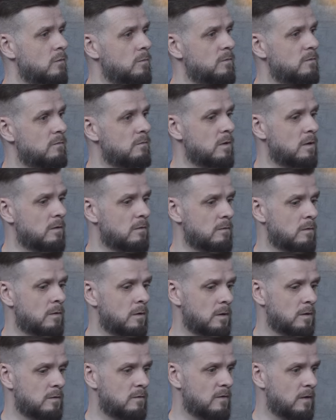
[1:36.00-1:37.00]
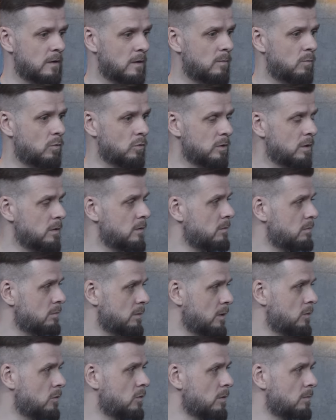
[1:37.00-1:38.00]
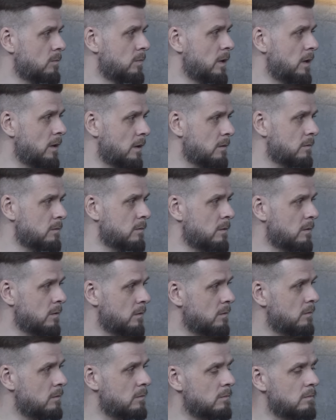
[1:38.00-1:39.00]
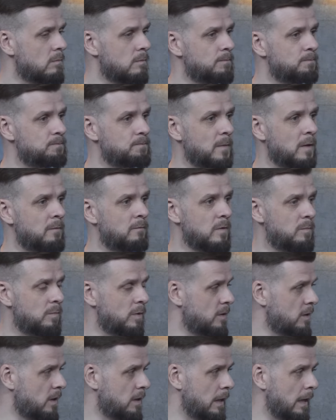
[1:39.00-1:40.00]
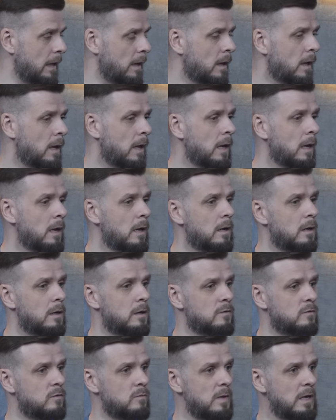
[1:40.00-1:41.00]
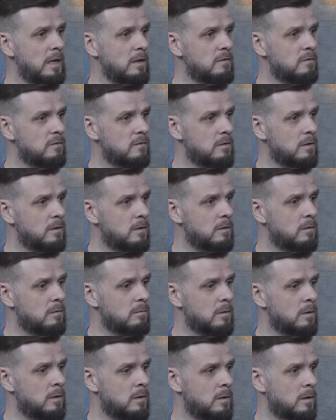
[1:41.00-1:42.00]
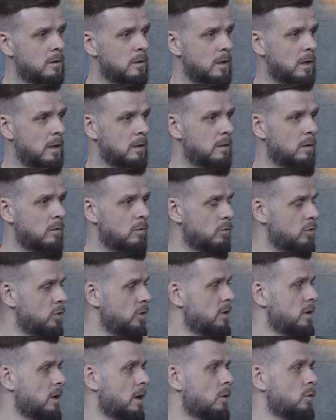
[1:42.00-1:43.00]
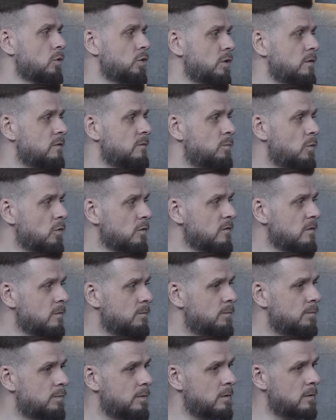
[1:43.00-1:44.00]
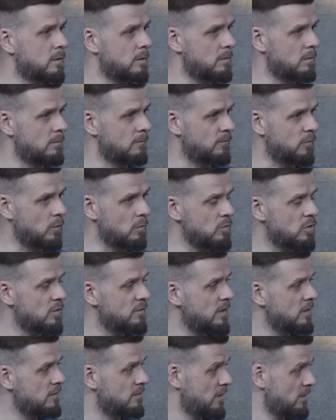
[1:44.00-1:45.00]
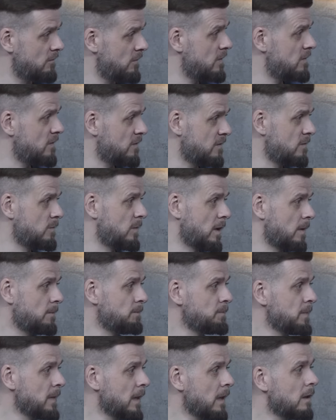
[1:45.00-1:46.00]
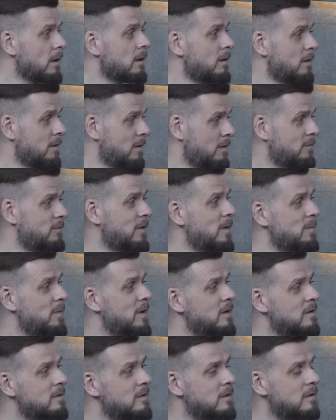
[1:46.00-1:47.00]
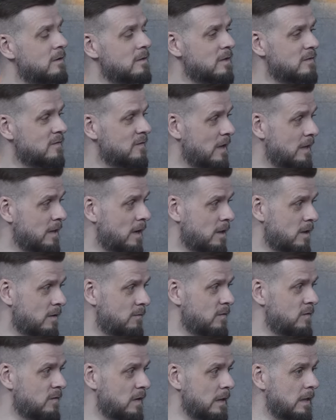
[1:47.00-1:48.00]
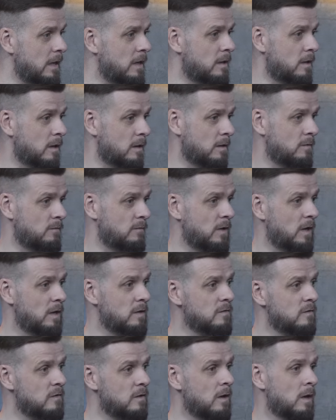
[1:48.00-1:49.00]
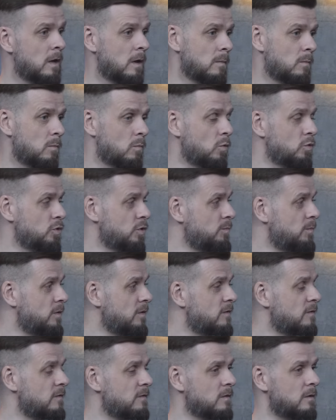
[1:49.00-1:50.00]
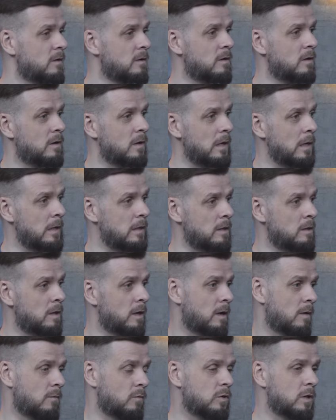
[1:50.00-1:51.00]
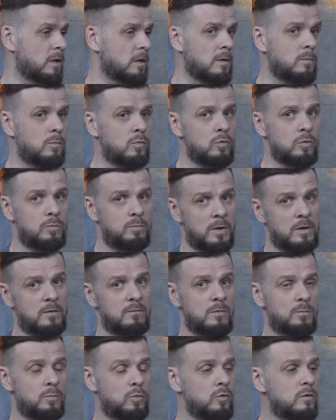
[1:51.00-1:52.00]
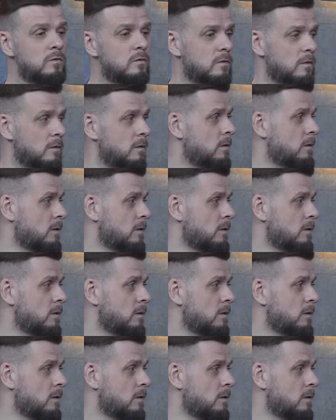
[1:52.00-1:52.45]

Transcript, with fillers: собственно, те работы, которые были выполнены. Разумеется, это очень хороший способ, в том числе заявить о себе в рамках национальной ветеринарной конференции. Может быть, для кого-то это будет первый путь,